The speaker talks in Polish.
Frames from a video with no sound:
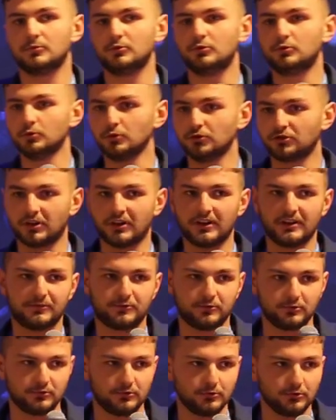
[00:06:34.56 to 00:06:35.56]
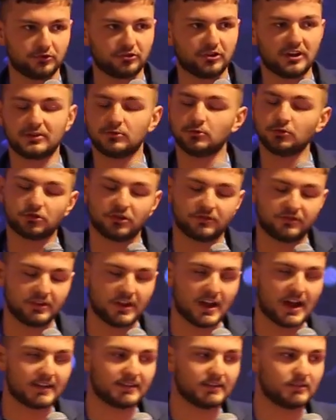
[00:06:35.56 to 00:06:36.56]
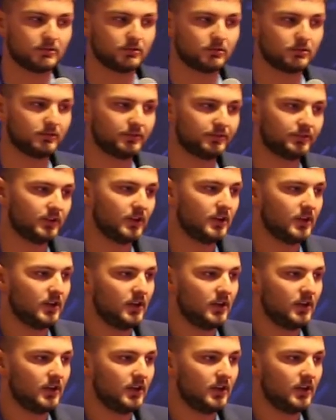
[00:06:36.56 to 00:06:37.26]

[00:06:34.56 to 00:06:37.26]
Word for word: duże fundusze, dużo wyjazdów